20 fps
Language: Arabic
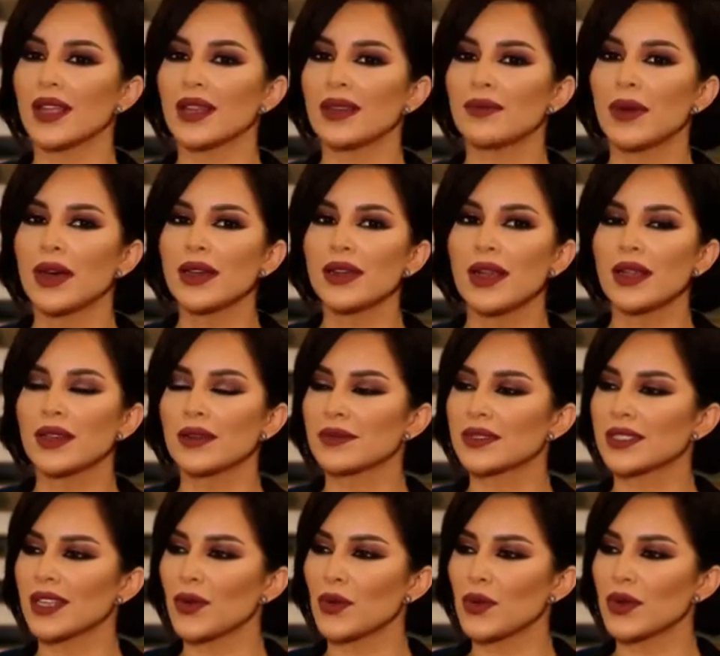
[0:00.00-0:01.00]
للمراه
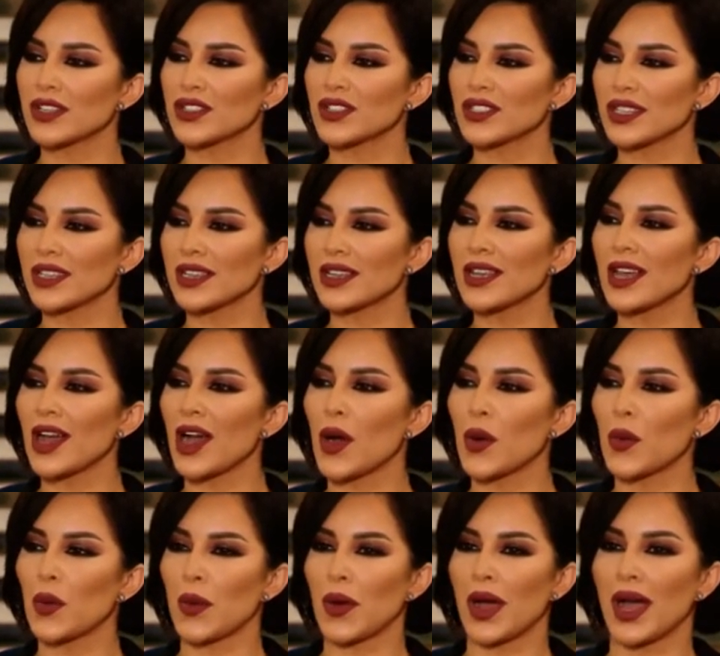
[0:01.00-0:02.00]
المزوجه
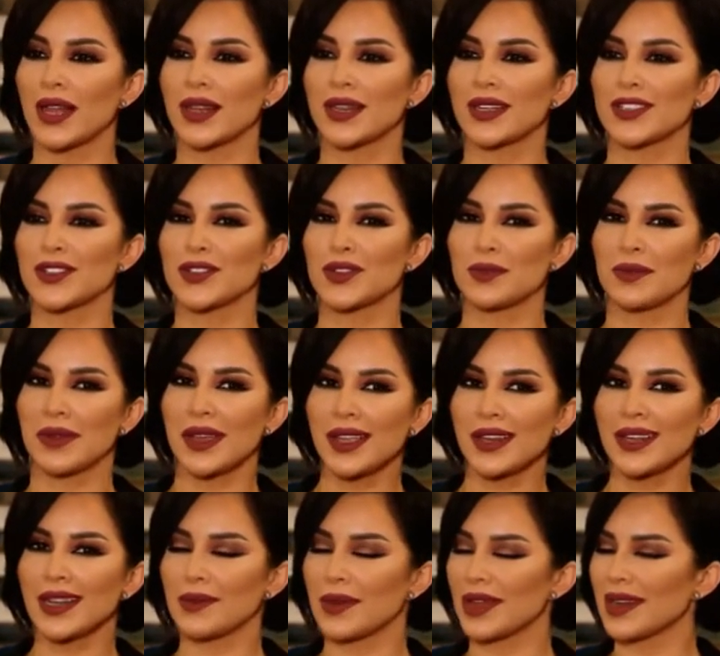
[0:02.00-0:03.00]
او على
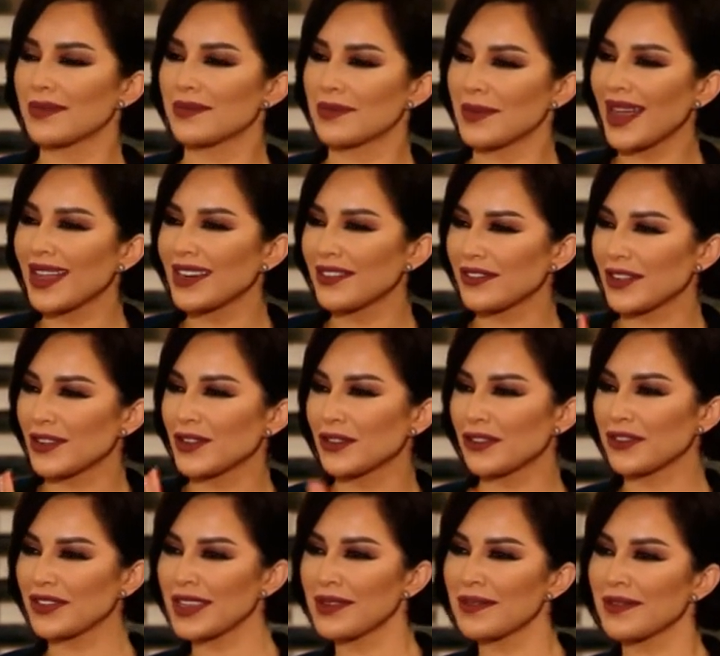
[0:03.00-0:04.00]
الشمال المرأة. بعرف انه
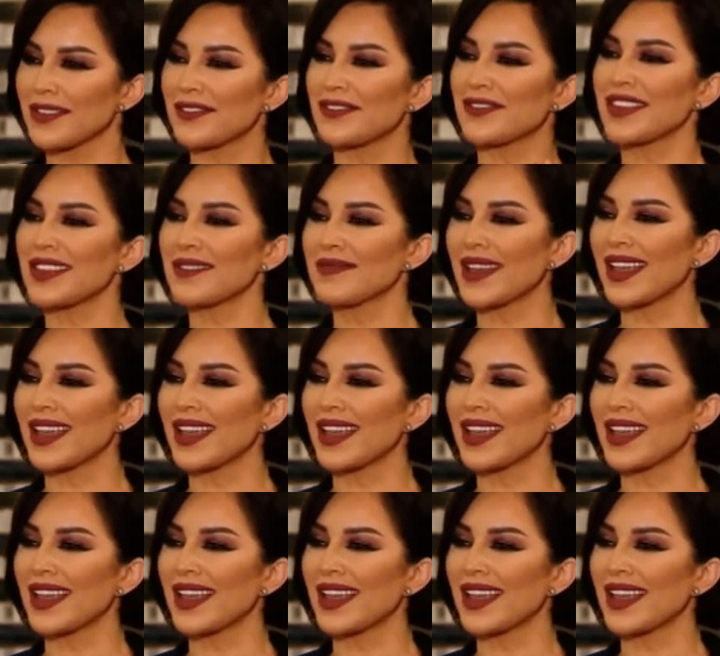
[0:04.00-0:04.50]
في في